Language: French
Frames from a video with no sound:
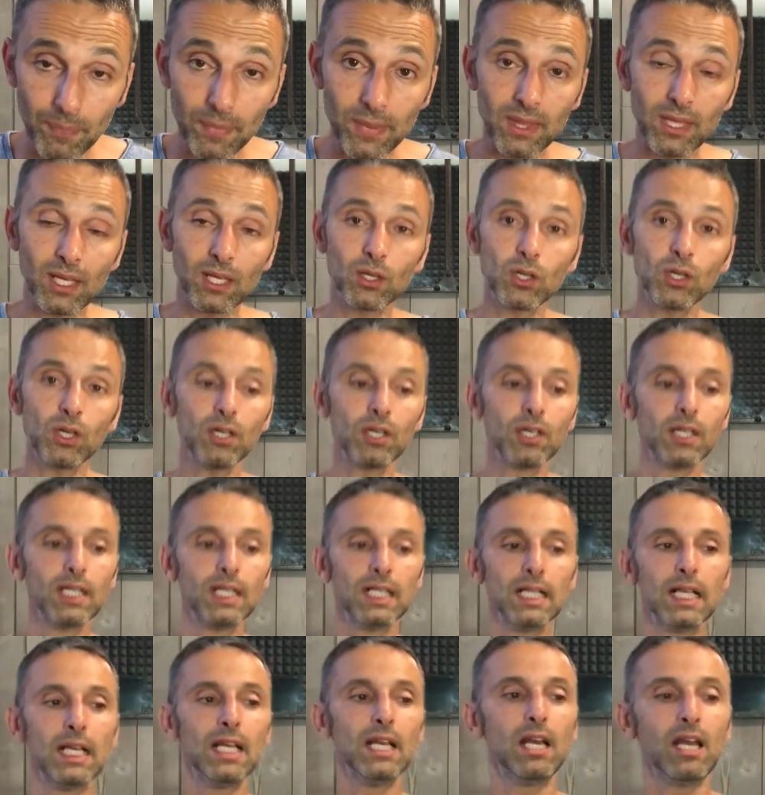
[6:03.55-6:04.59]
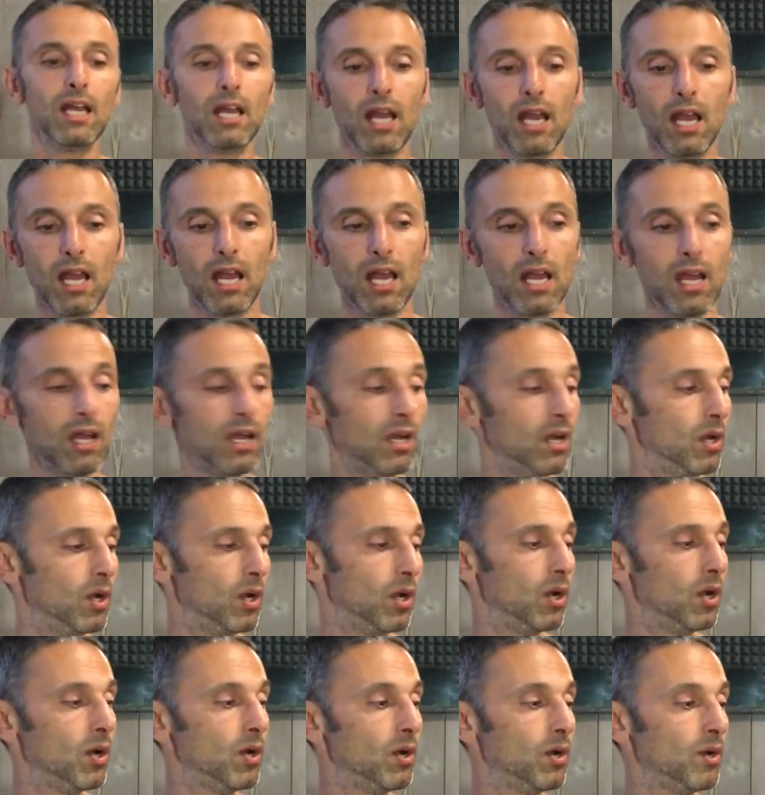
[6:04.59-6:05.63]
D'accord
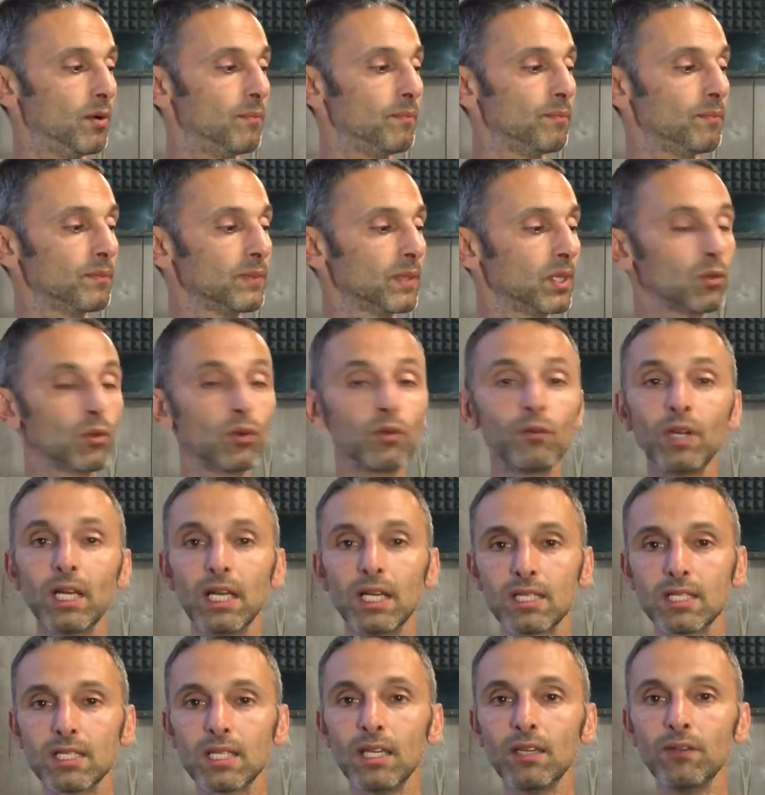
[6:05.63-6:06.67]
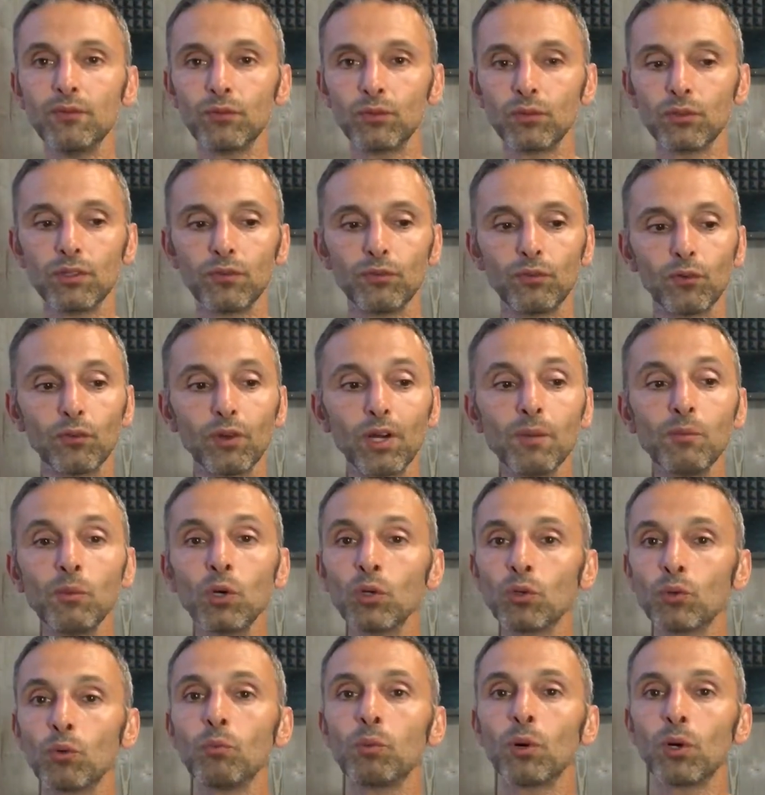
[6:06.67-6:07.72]
euh, donc voilà, ça il faut, il faut vraiment
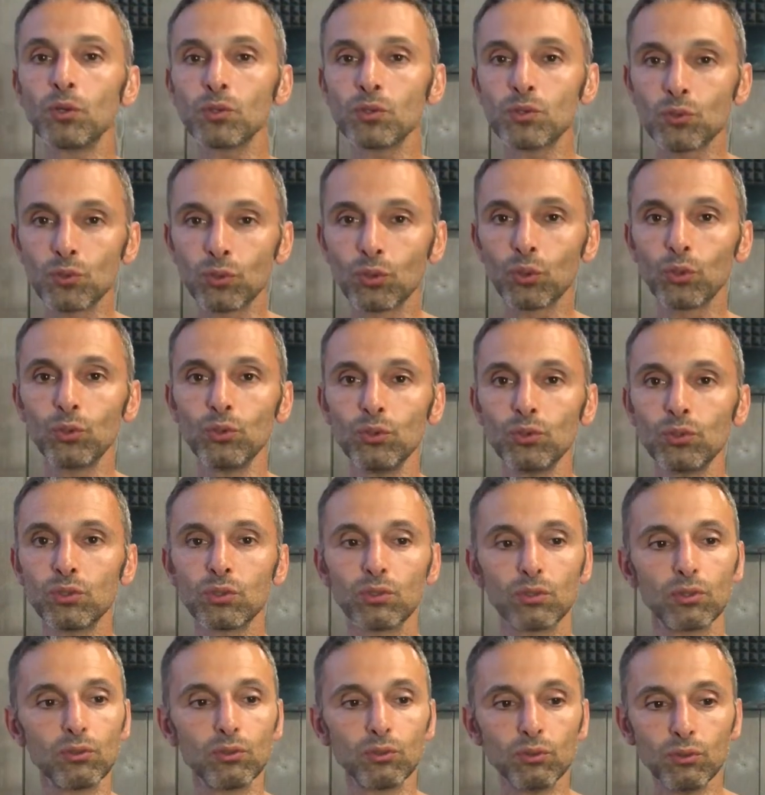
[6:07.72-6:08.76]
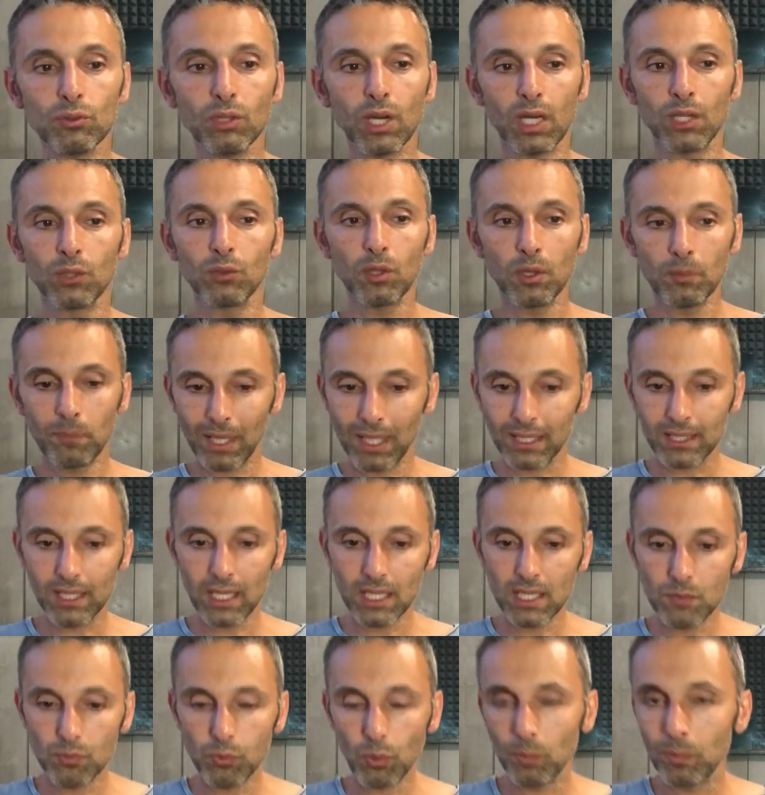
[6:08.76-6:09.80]
comprendre ce truc du un doigt par
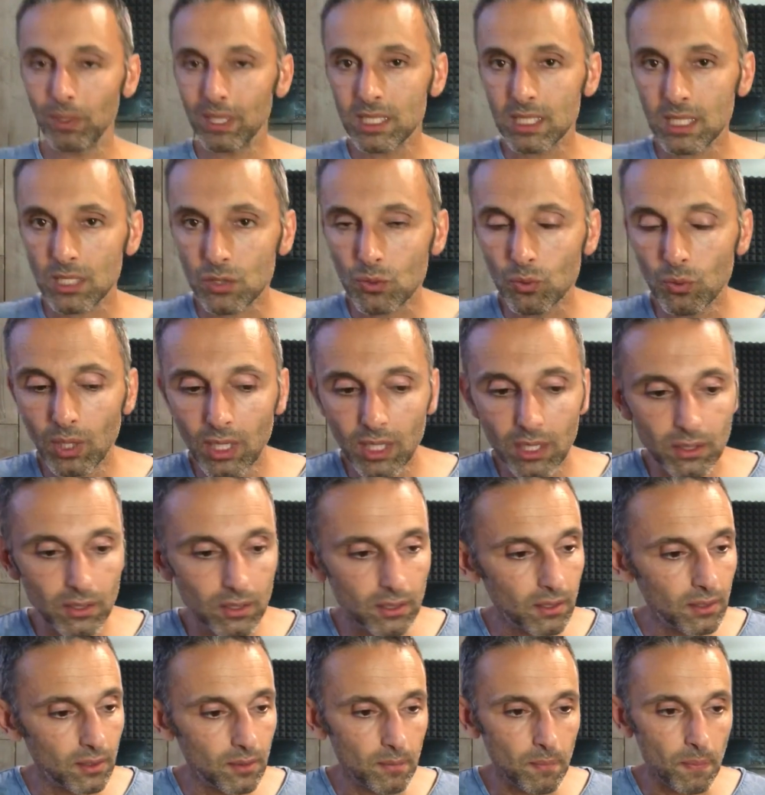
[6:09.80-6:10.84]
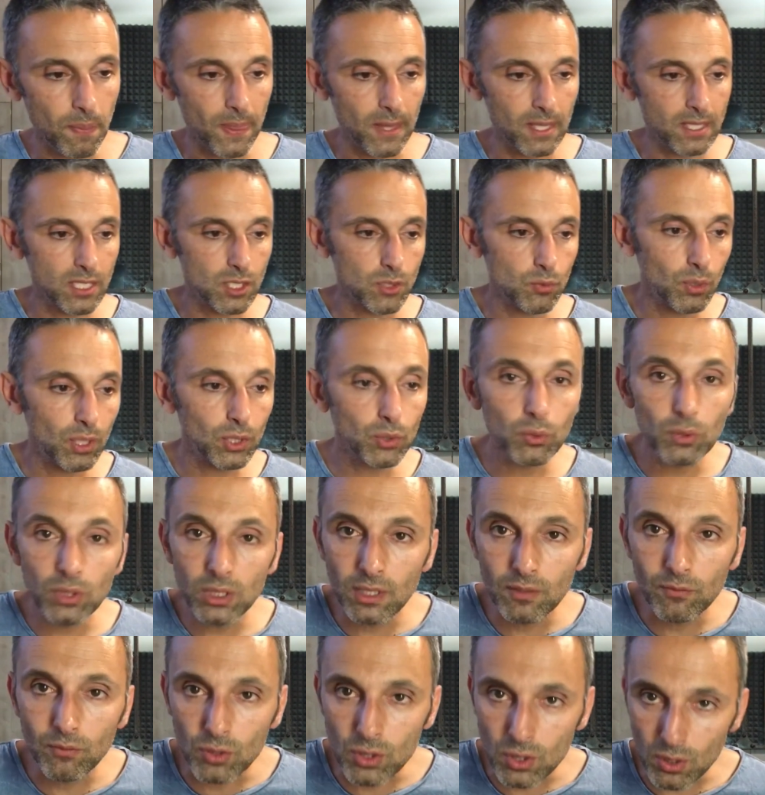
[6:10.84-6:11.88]
case pour pas que ça soit, euh, ça soit un truc qui
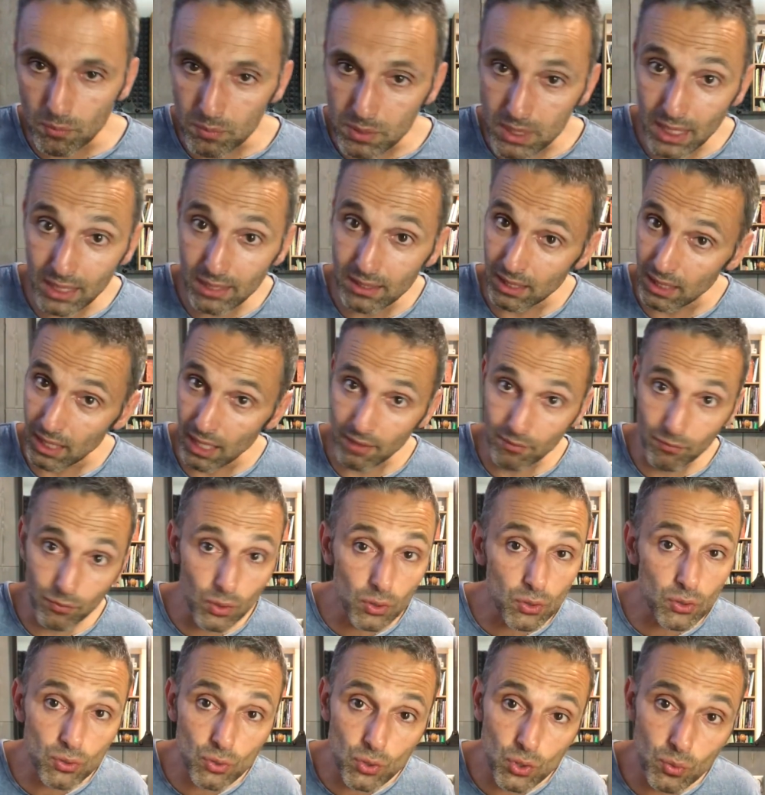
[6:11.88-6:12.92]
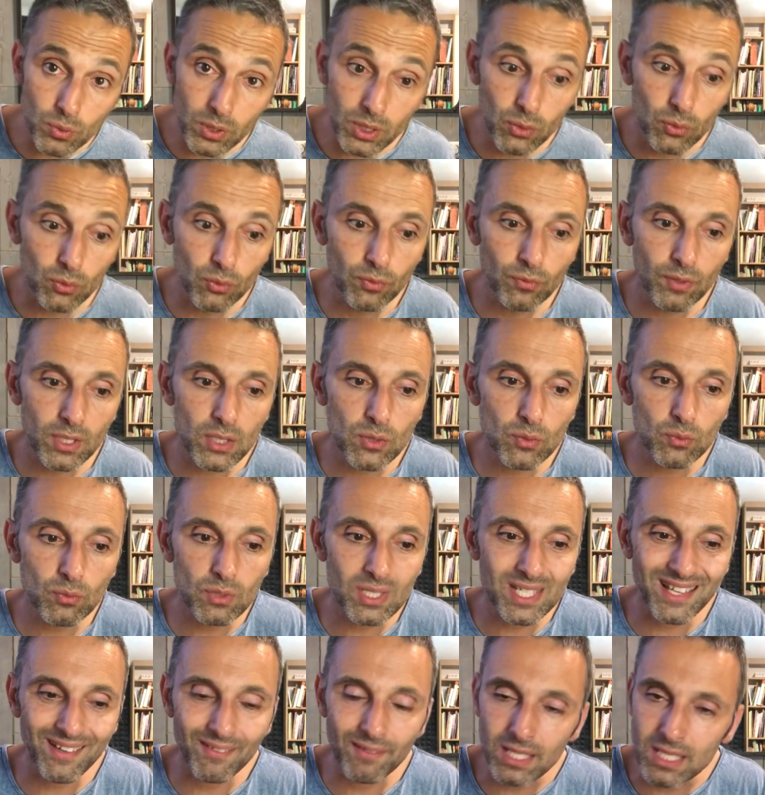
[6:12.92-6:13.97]
vous obsède. Et à force de jouer, de toute façon,
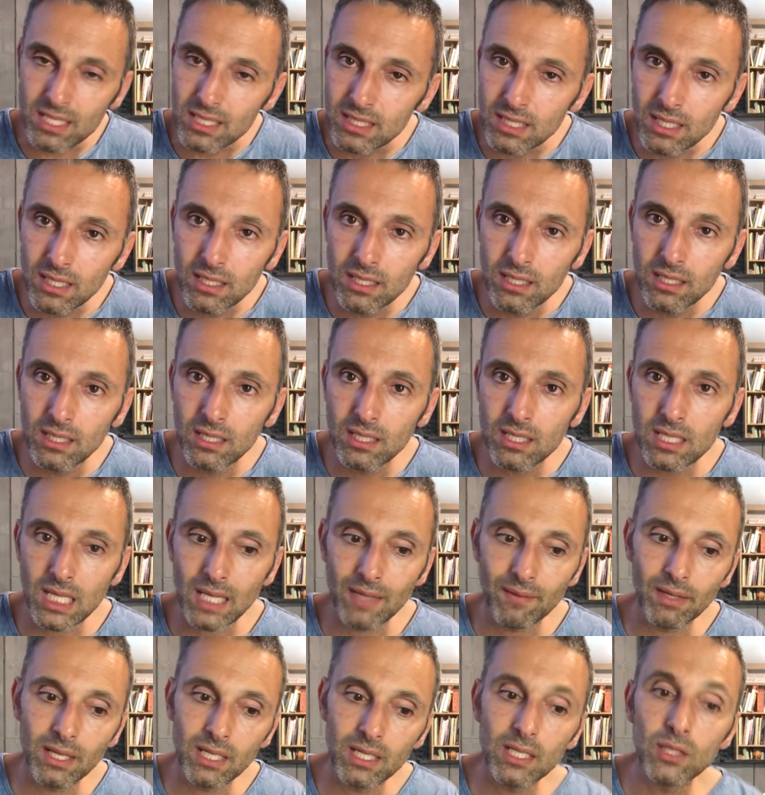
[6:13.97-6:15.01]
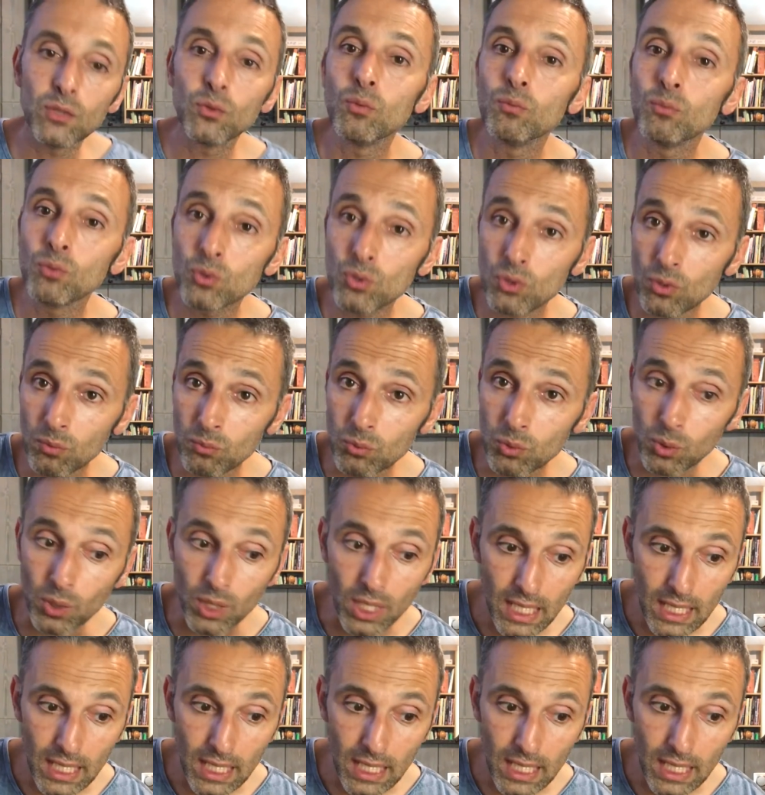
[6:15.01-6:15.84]
ça va se délier, ça va aller de mieux en mieux.